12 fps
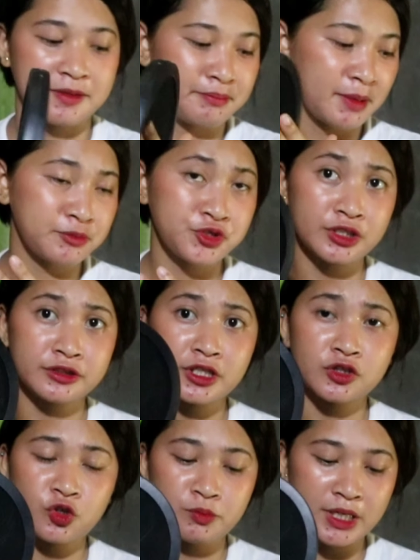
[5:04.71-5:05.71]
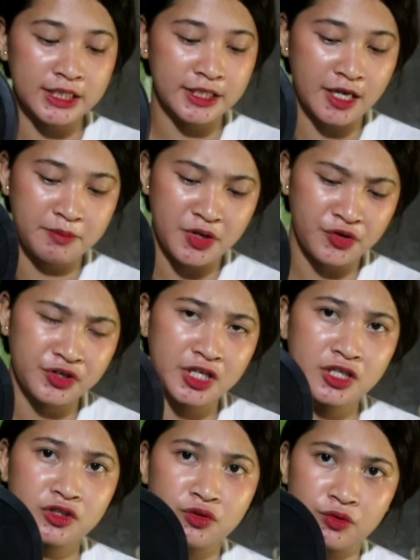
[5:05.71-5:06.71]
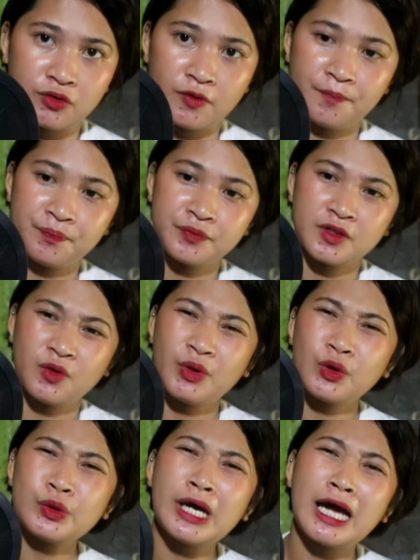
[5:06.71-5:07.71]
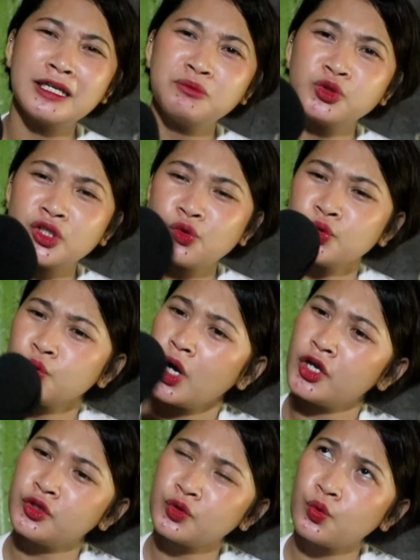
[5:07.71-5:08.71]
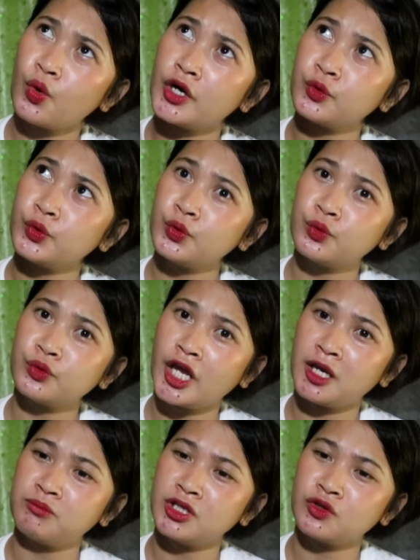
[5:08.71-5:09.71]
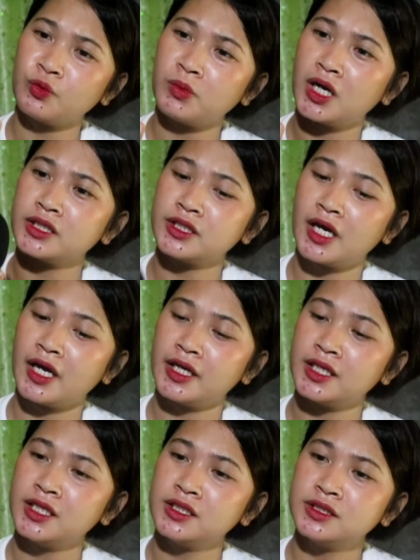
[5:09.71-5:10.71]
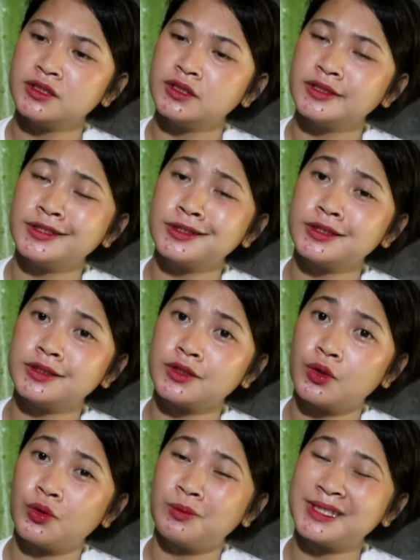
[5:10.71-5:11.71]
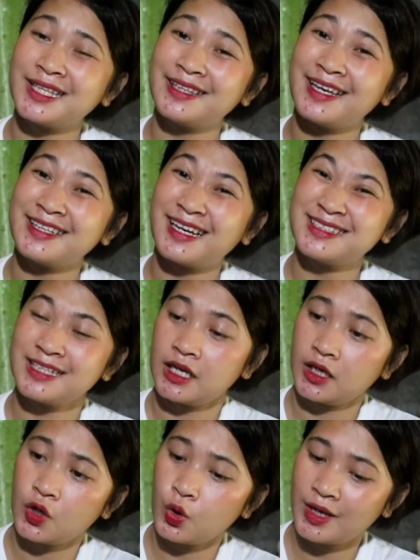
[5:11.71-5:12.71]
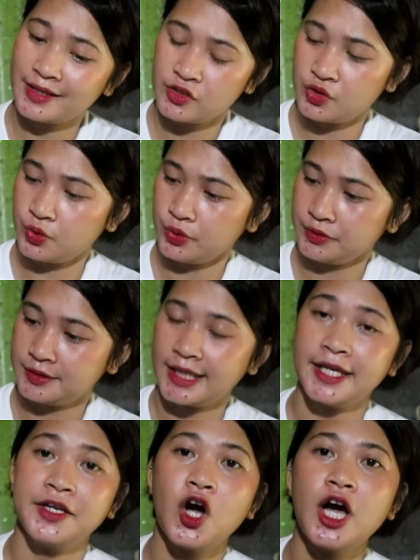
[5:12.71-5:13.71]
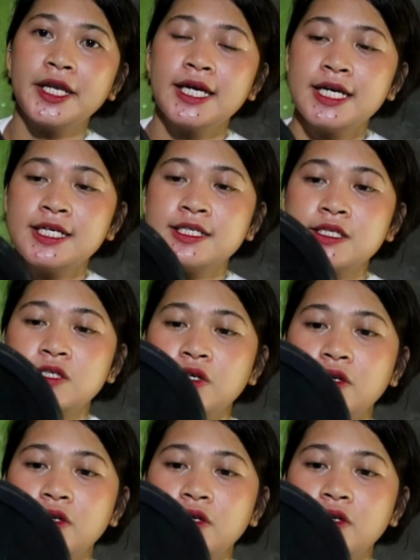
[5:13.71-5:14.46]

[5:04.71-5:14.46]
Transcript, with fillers: Pop shield din to mga dye. Meron din to. Huwag ko nakalimutan ko tong, kung ano yung name nito mga dye. So, matanda na kasi ang lola nyo. Ganon. So,